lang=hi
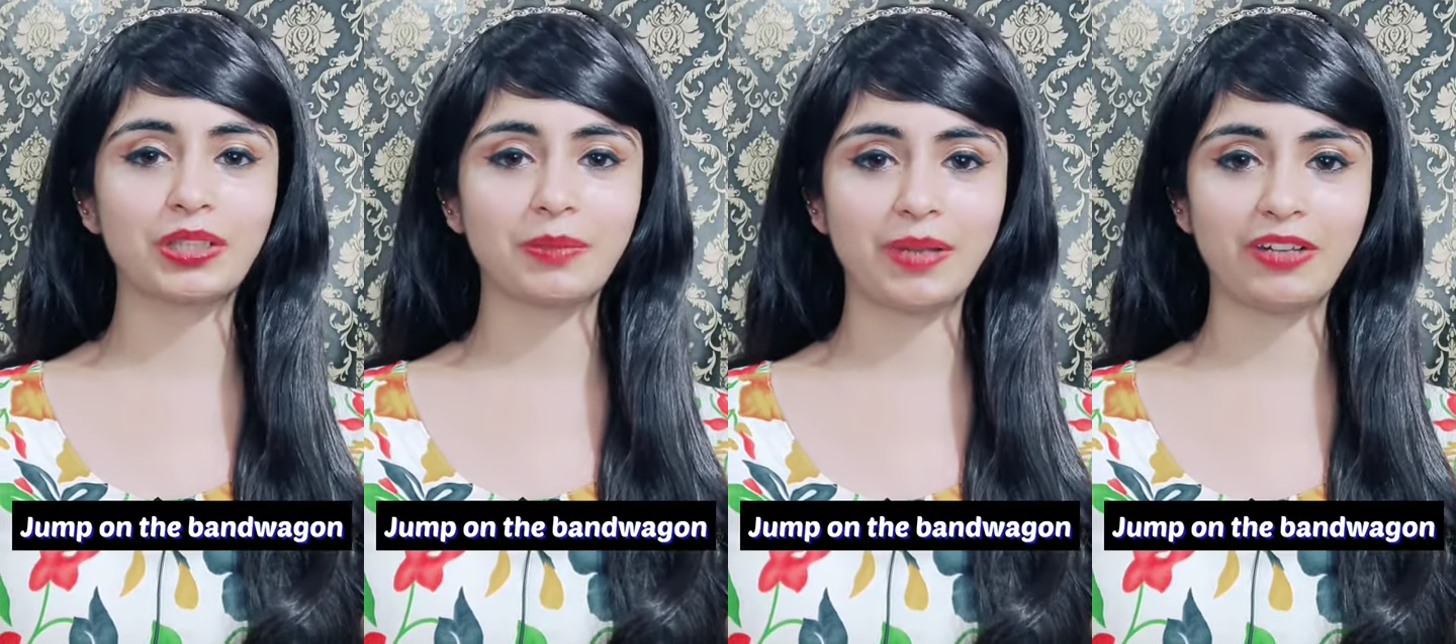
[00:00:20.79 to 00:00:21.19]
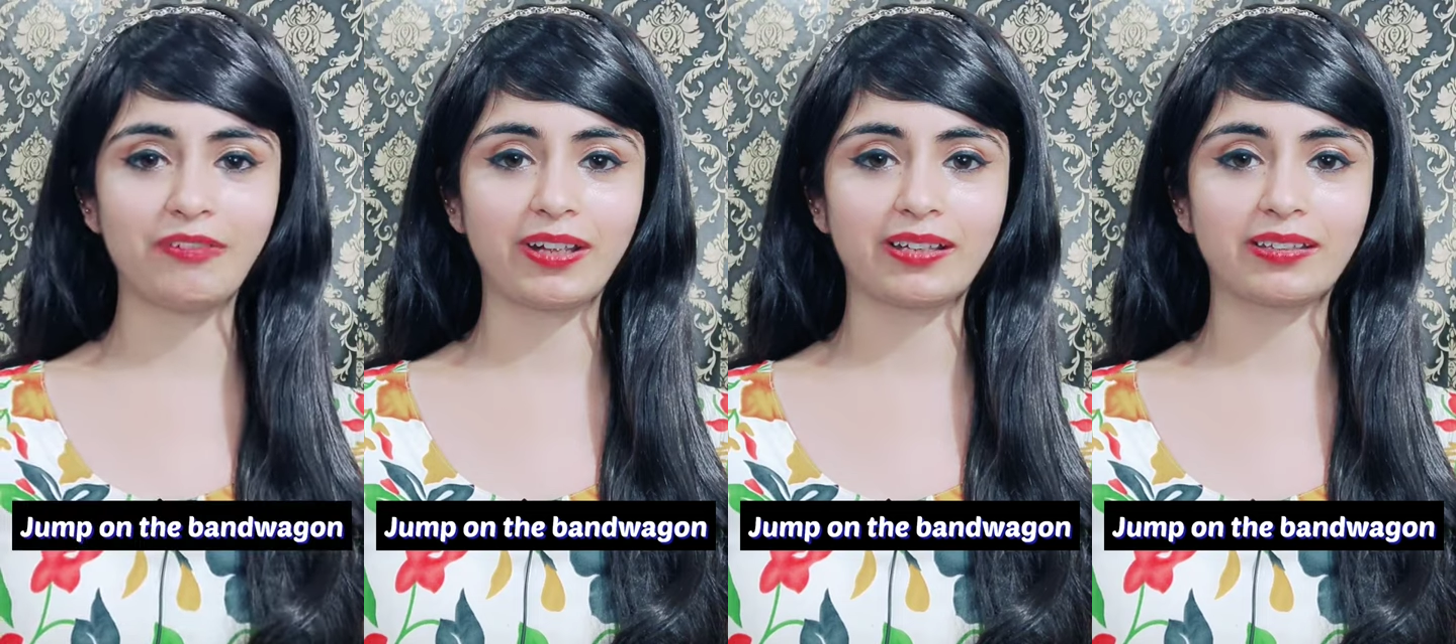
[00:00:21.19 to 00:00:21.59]
ऑन द
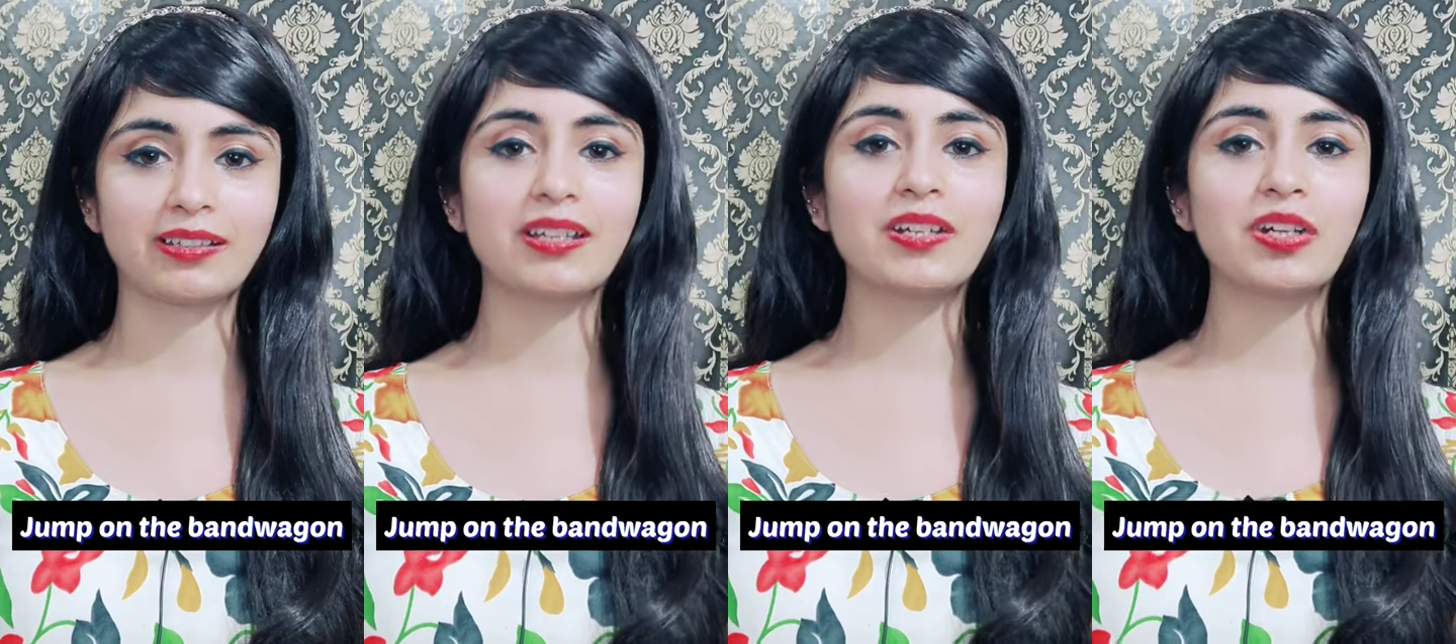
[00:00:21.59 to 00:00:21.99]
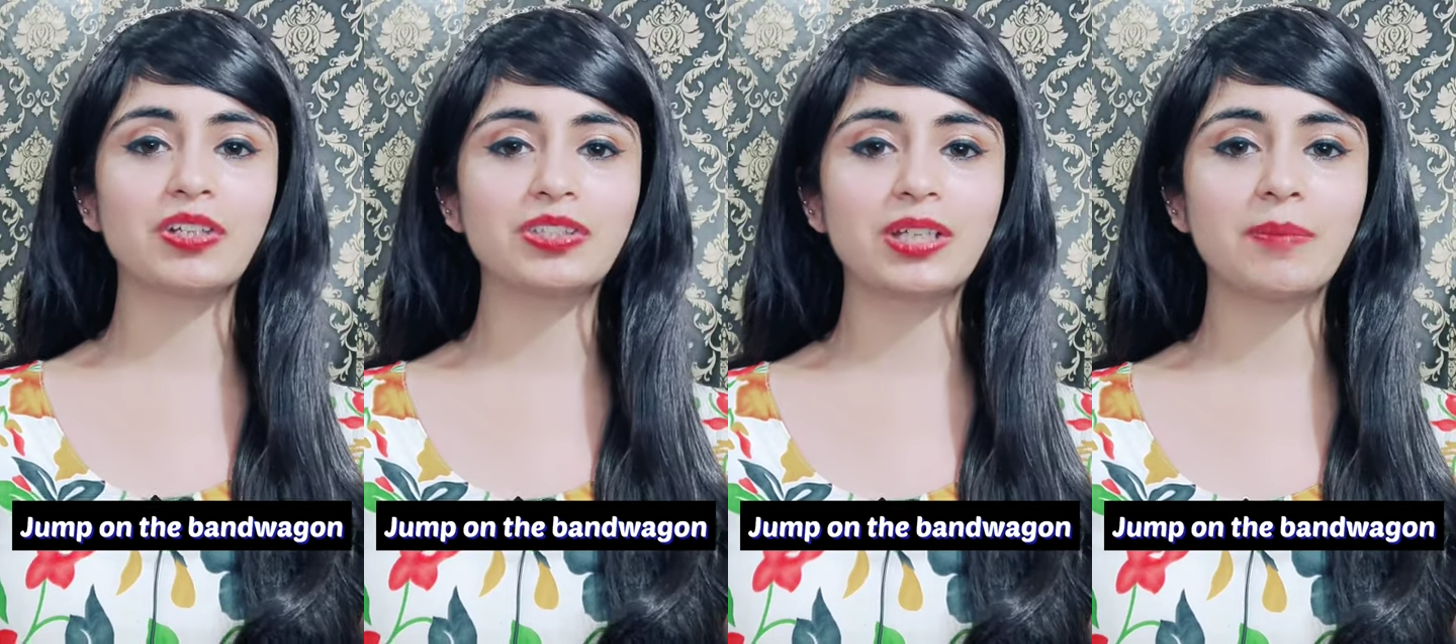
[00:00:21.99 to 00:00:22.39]
बैंड वैगन
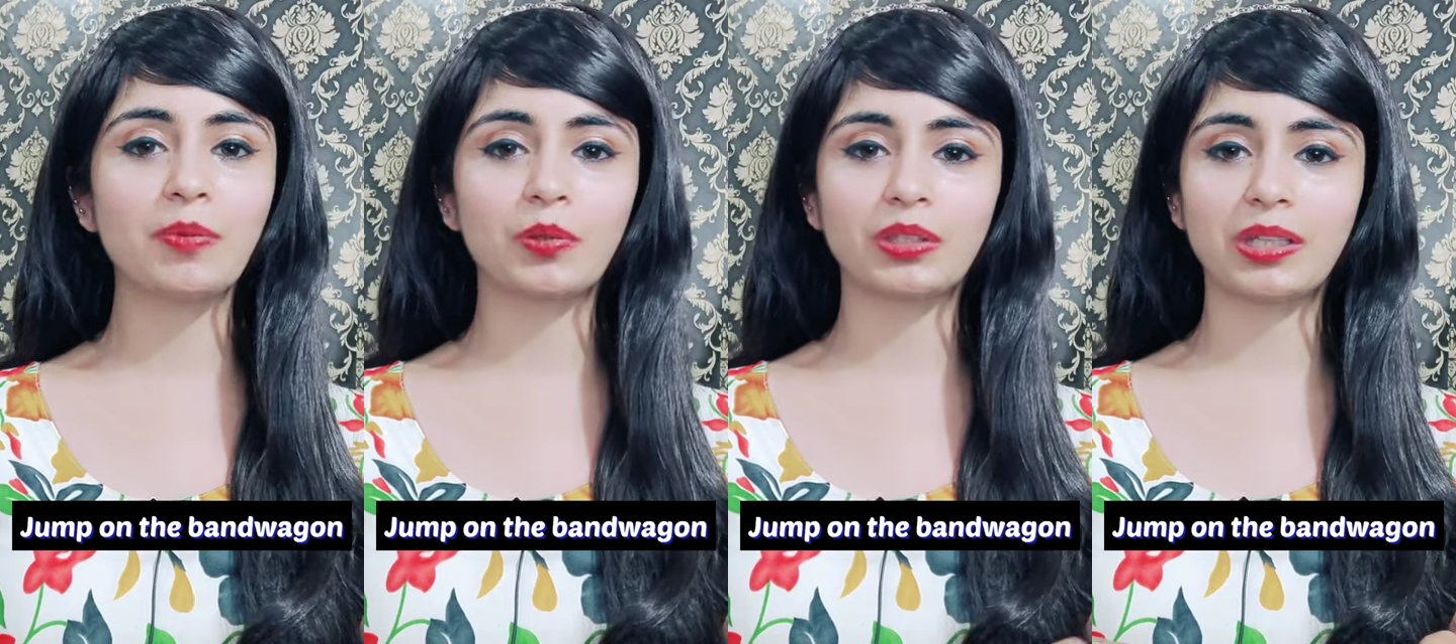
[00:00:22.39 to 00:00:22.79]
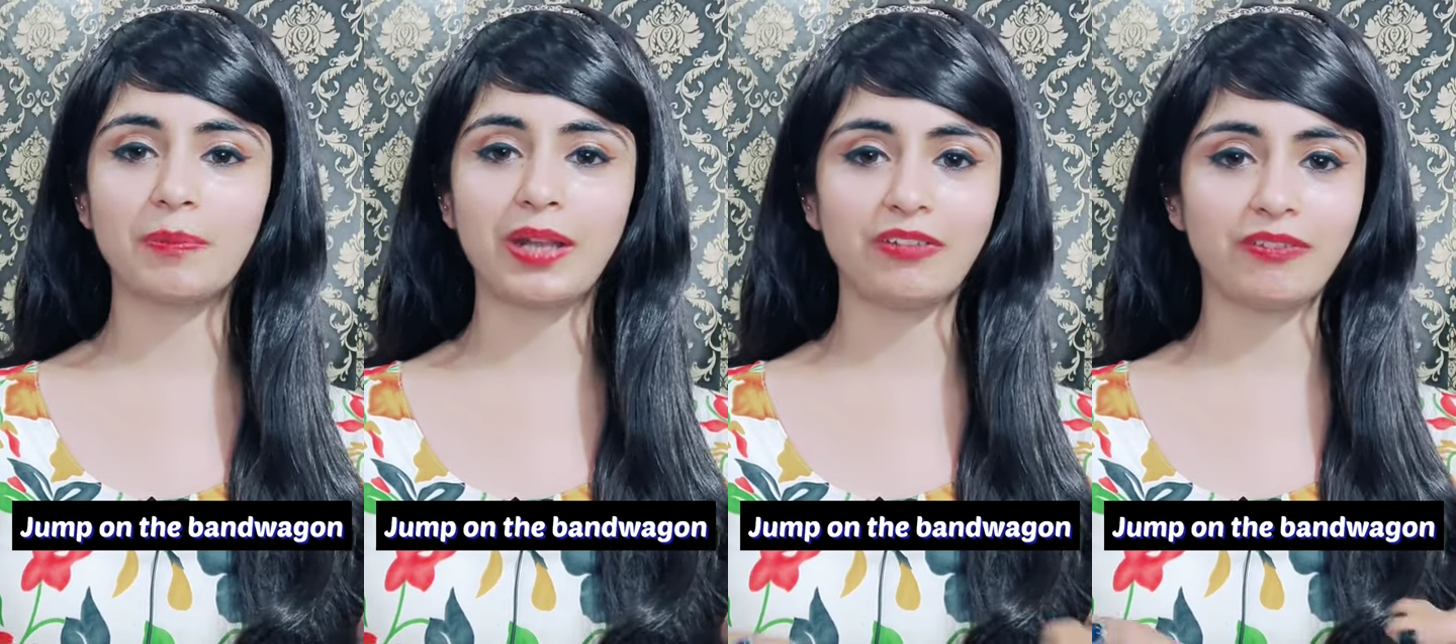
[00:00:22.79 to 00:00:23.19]
जंप ऑन
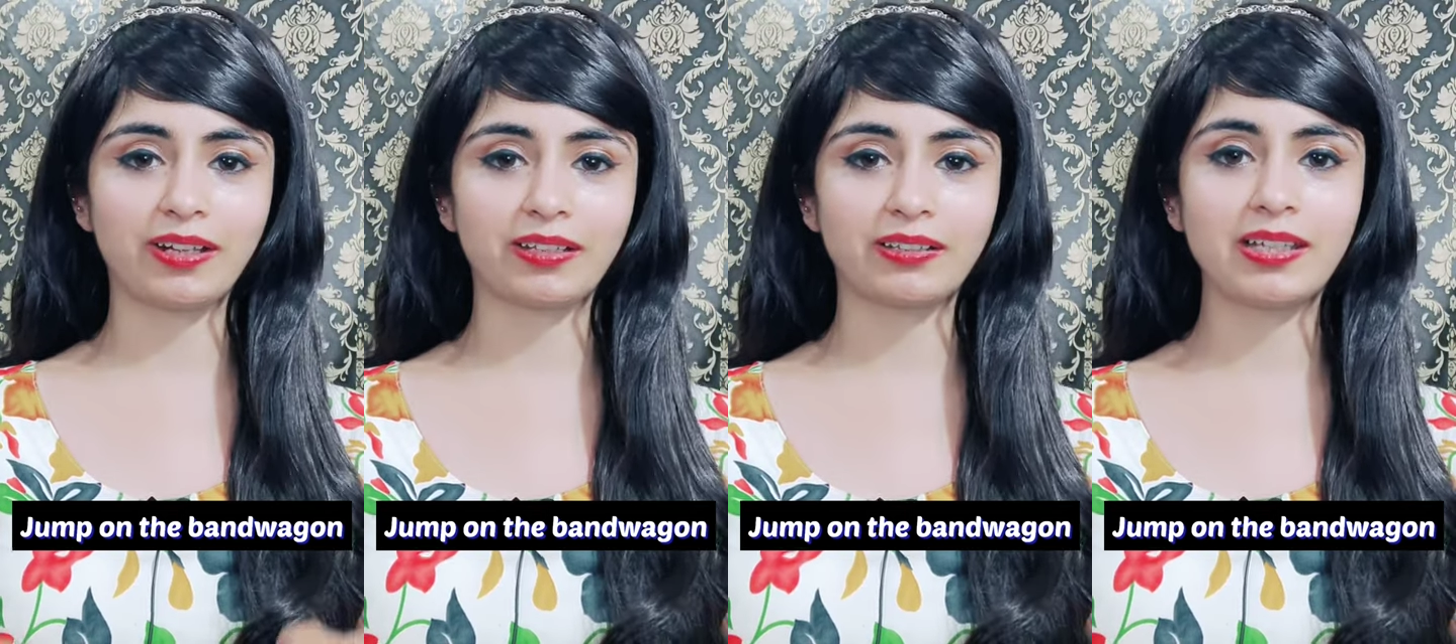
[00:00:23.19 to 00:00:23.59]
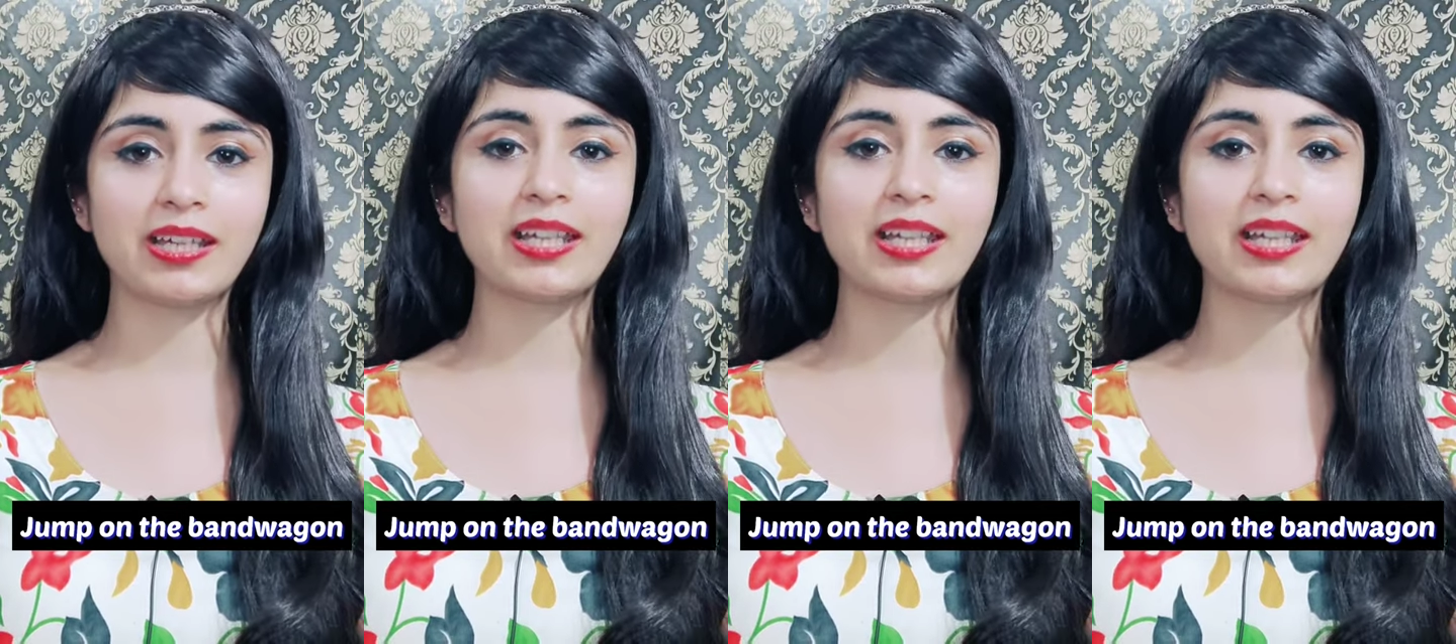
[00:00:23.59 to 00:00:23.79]
द बैंड वैगन